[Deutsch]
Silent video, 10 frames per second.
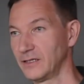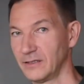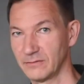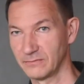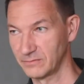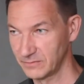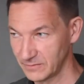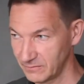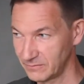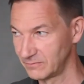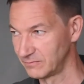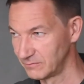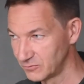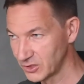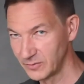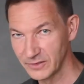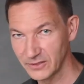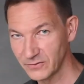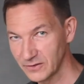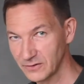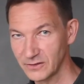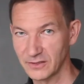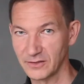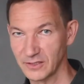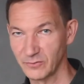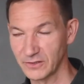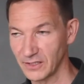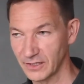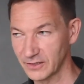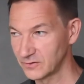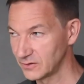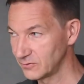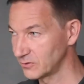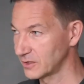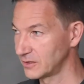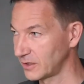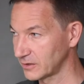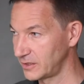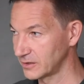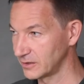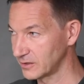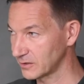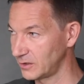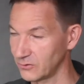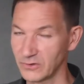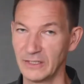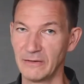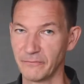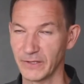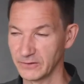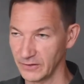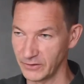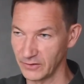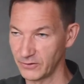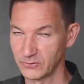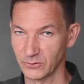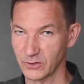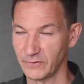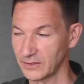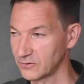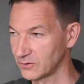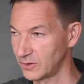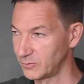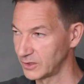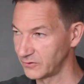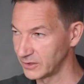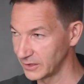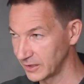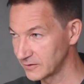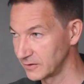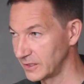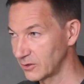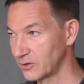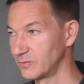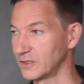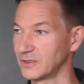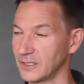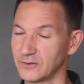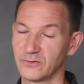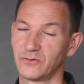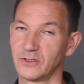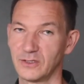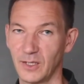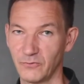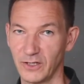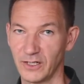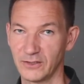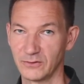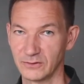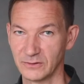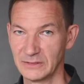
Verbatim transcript: da stimmt jetzt was nicht, da ist jemand aggressiv, okay, dann reagiere ich drauf. Also irgendwie da versuche ich wegzukommen oder wenn der jetzt näher kommt, dann gehe ich sofort in Abwehrhaltung.